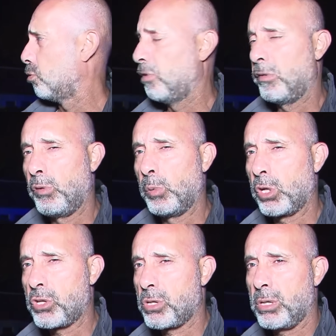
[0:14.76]
so viel wie
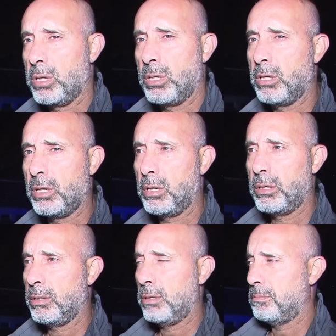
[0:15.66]
möglich
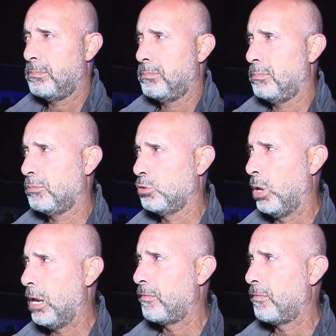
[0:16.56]
äh, zu